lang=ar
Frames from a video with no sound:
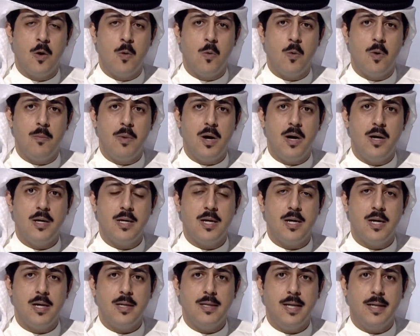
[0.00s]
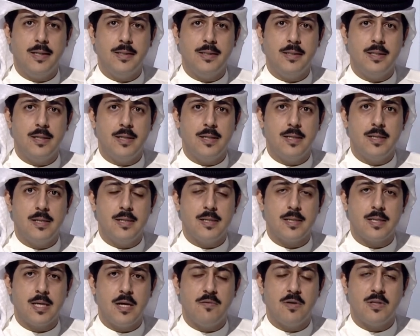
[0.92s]
وما هي يعني آه،
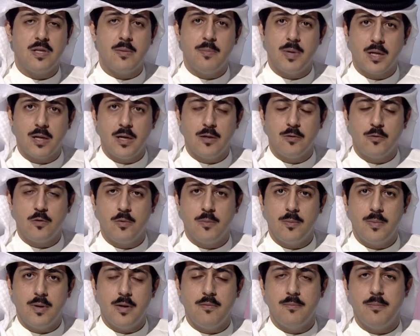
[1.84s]
كيف تمكنتم